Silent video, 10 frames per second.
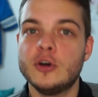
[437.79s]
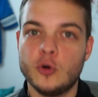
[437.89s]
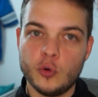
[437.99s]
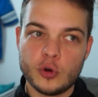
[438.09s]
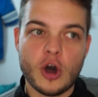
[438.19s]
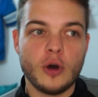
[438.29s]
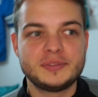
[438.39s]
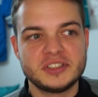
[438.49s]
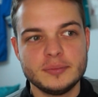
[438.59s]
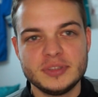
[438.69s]
oder ob
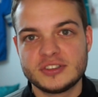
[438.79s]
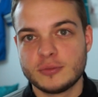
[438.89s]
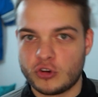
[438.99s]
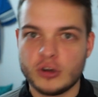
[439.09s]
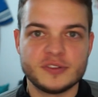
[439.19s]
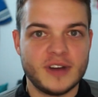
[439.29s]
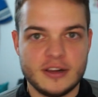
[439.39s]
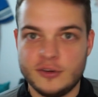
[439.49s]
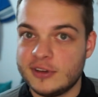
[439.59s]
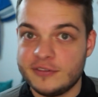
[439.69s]
sie bis zum Schluss
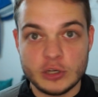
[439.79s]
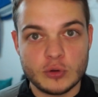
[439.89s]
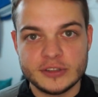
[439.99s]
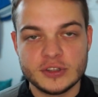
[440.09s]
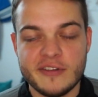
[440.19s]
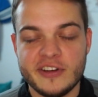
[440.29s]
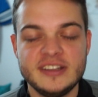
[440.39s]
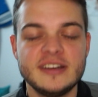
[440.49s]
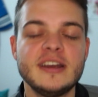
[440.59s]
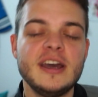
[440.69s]
wackeln und eventuell sogar
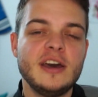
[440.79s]
verlieren.